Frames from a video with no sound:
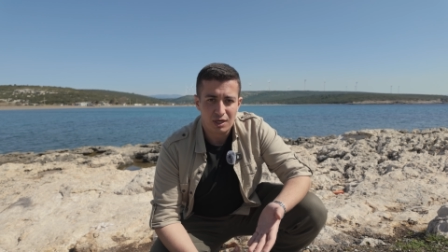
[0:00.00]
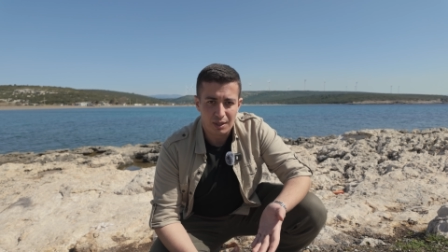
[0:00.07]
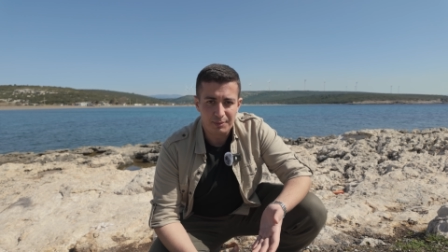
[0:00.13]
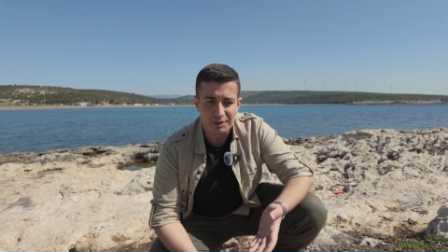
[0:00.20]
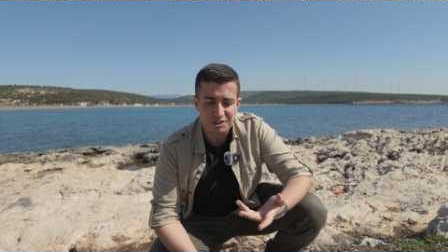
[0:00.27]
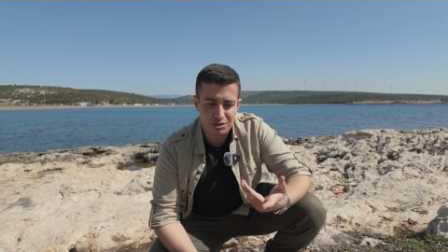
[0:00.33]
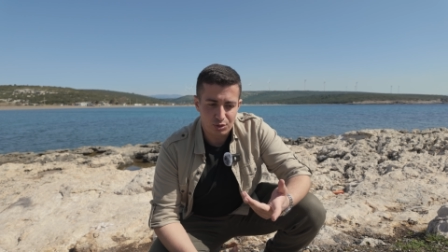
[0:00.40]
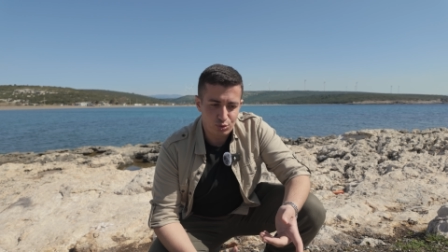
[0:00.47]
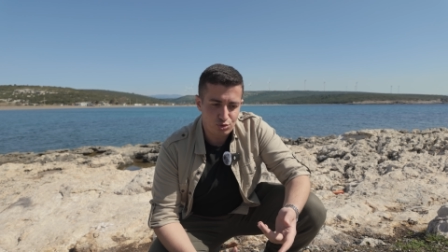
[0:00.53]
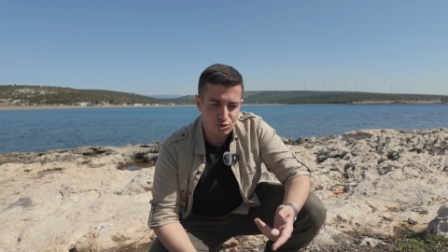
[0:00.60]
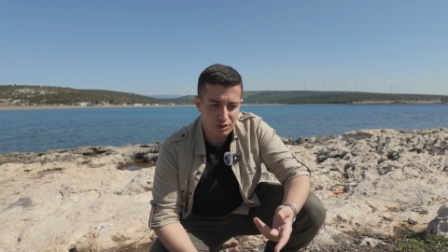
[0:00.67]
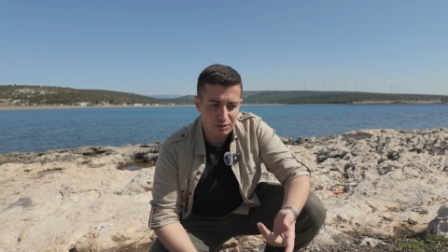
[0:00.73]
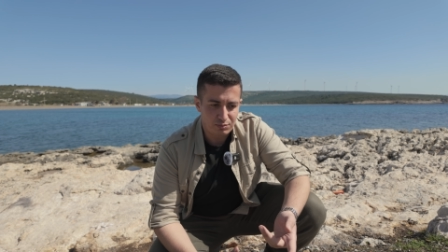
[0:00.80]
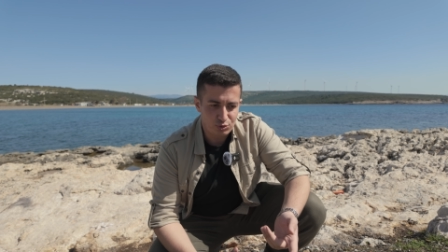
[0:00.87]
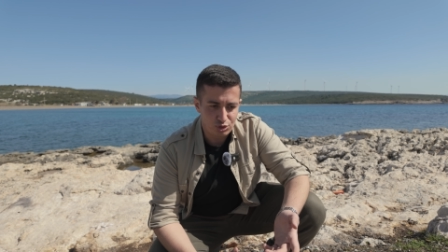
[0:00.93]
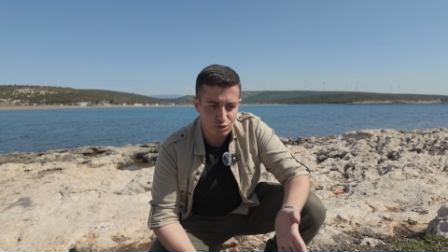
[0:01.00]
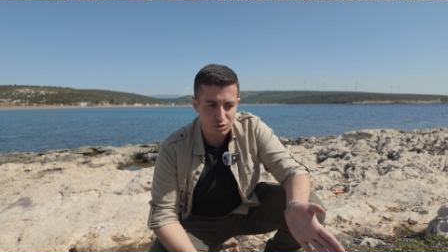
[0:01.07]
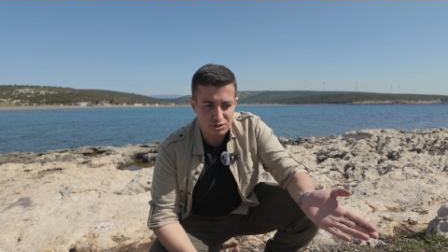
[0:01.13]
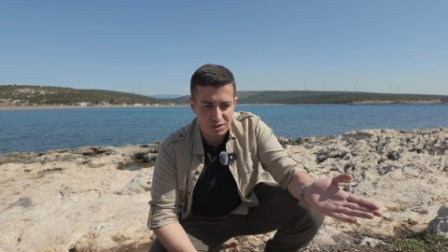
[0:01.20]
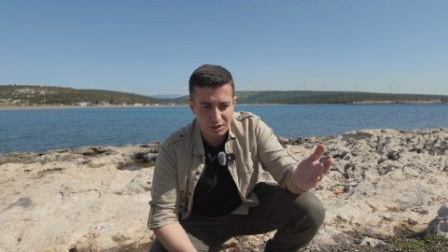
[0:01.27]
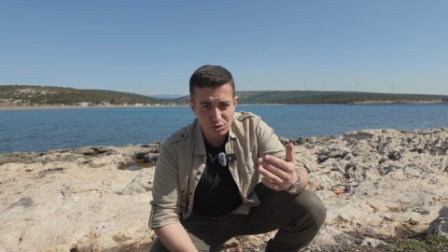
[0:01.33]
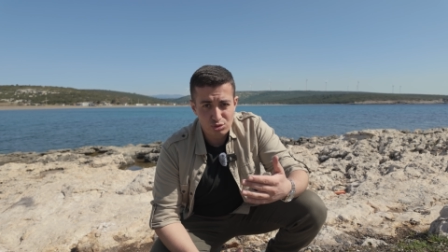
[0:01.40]
Ama işte 360
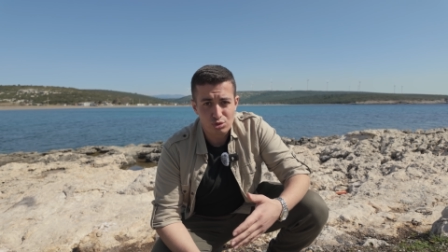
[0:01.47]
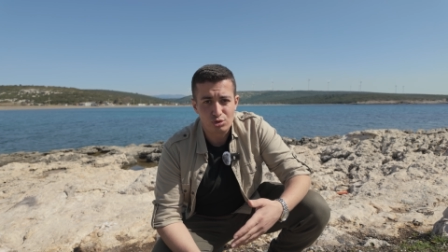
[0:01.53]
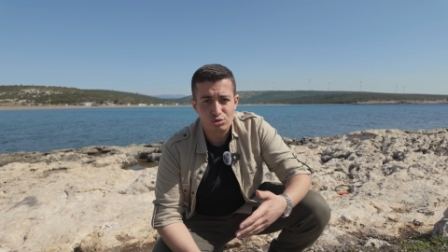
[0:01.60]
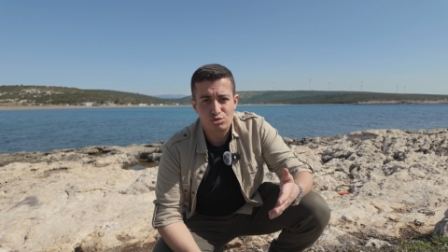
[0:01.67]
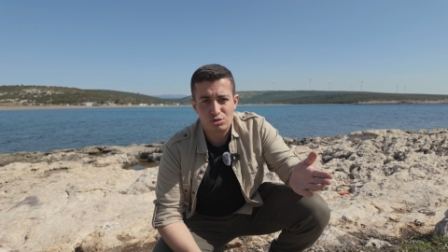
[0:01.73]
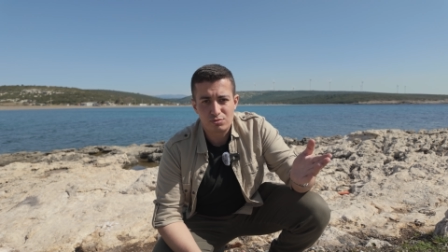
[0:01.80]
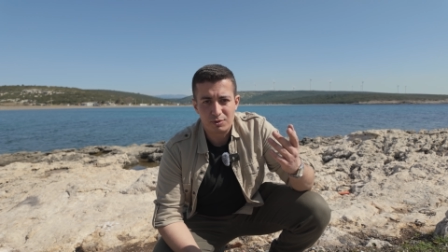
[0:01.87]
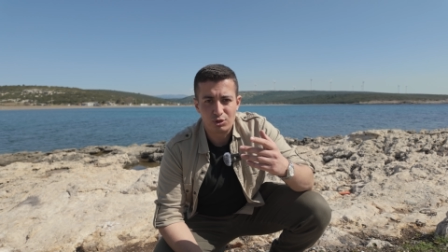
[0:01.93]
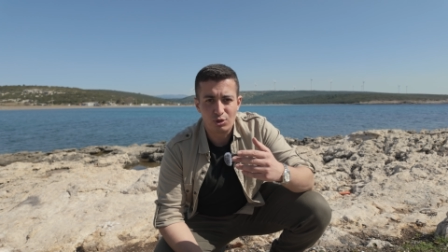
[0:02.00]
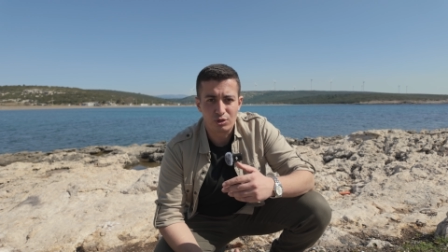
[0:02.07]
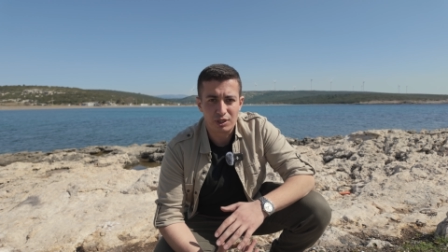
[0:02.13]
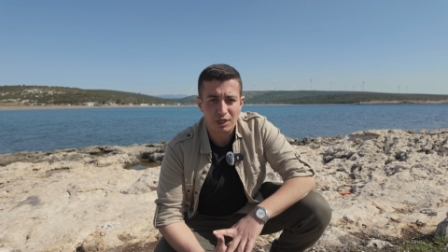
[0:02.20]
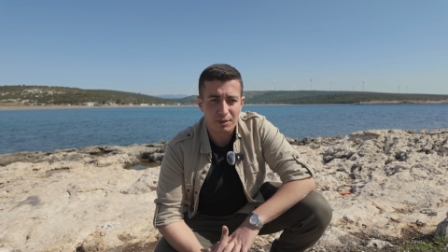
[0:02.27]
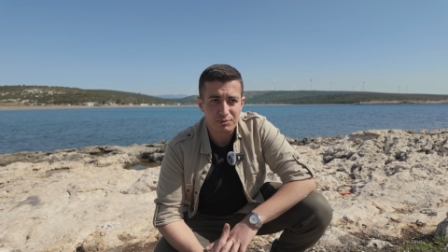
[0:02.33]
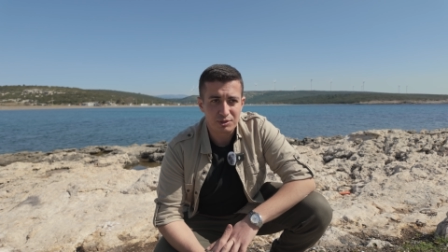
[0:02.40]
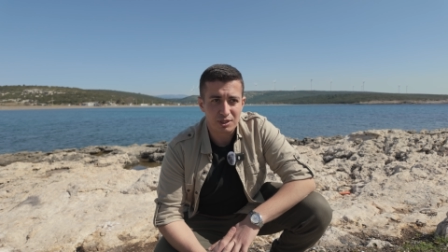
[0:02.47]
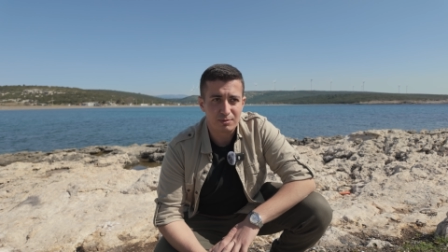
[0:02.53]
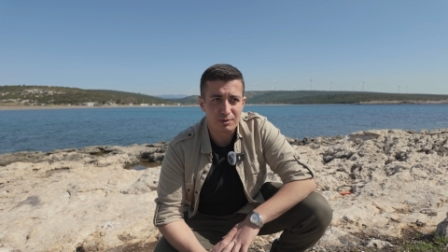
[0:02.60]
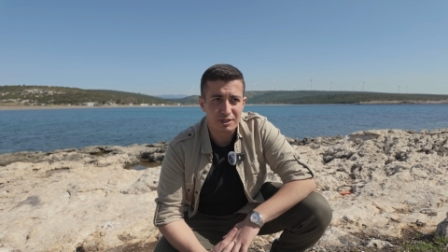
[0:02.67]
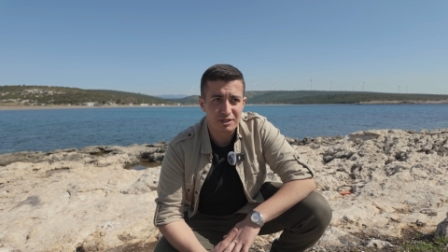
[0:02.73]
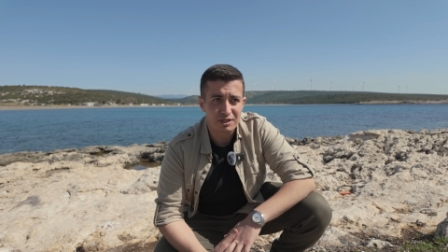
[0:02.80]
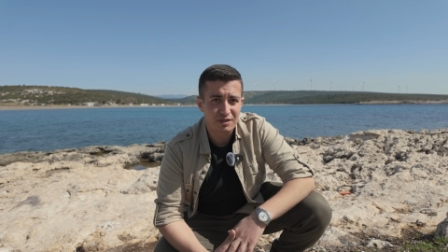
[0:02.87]
dönseydi sonsuz bir döngü
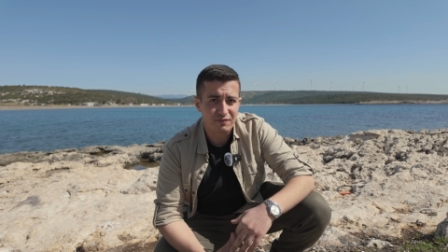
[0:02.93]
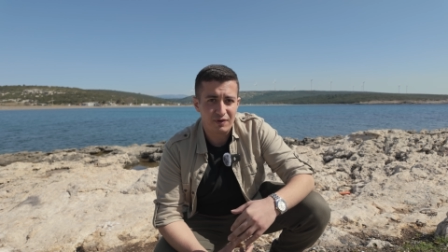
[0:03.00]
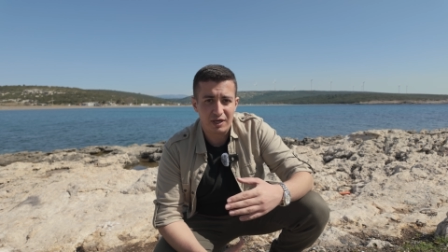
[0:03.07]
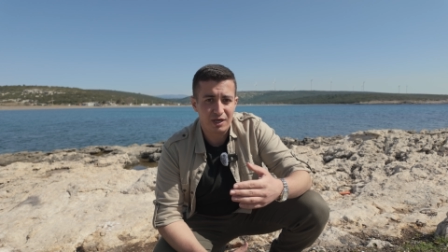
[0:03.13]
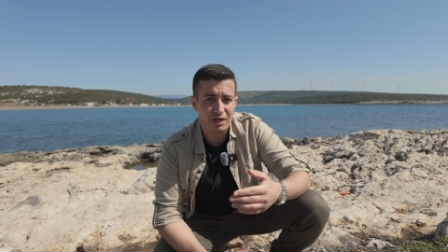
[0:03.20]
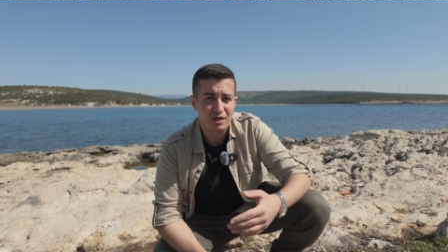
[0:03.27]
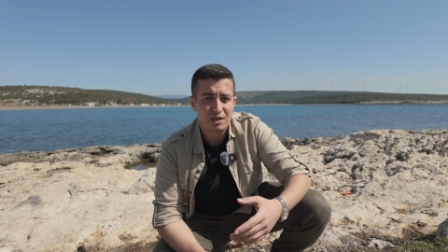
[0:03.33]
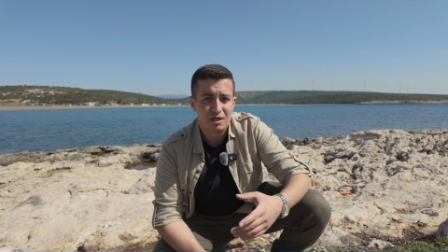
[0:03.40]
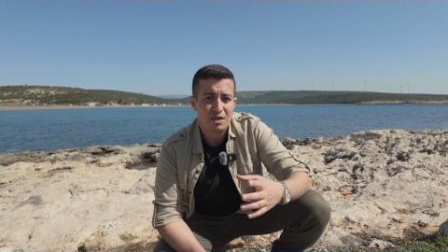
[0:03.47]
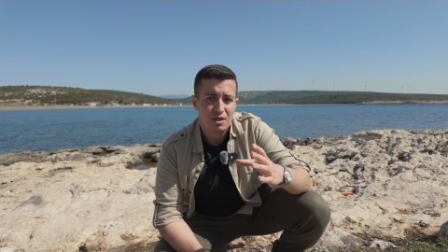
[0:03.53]
yaptırabilirdik veya